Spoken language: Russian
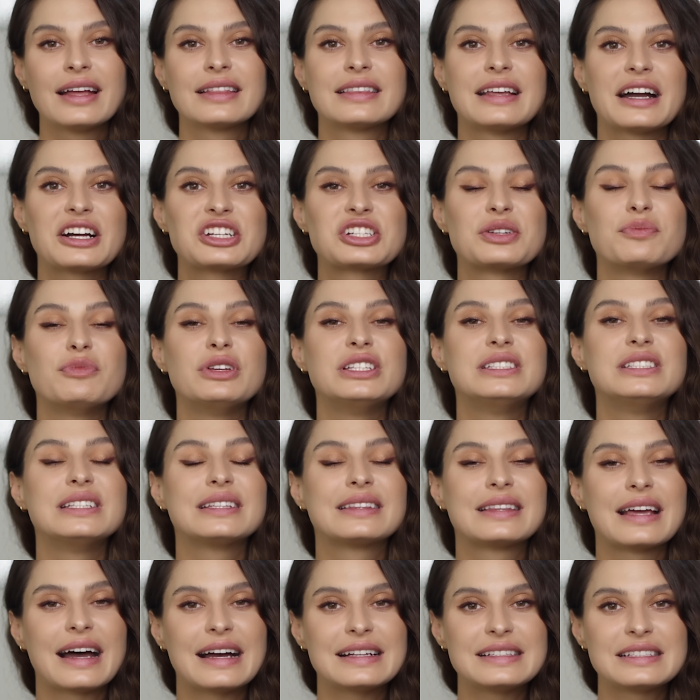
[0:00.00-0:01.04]
также
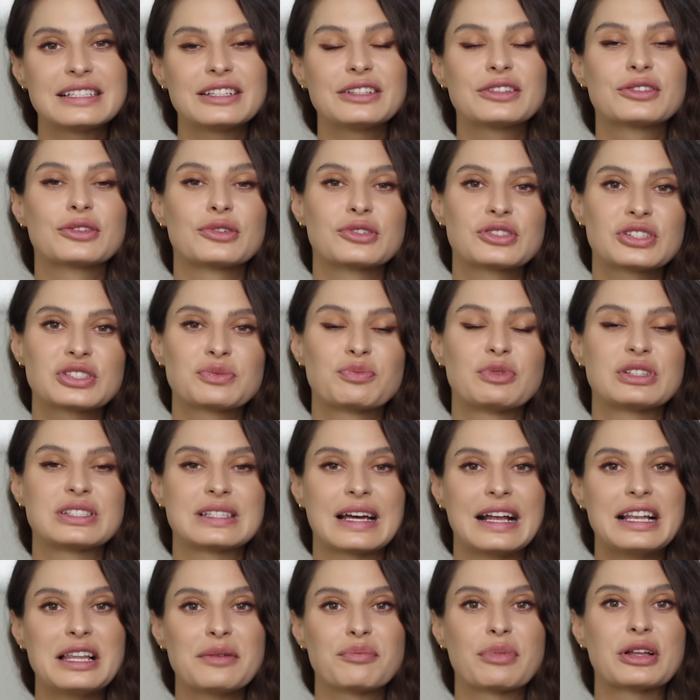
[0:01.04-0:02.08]
медитации, тоже
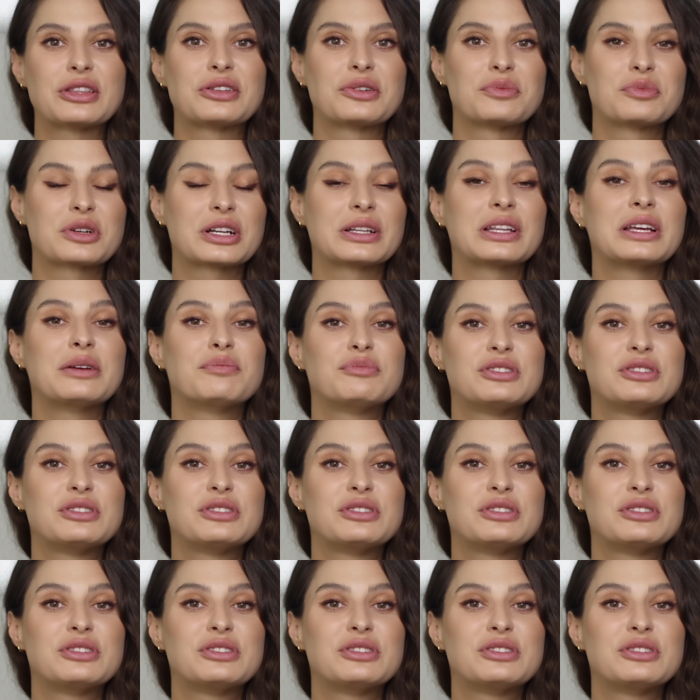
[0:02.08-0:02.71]
специально подобранные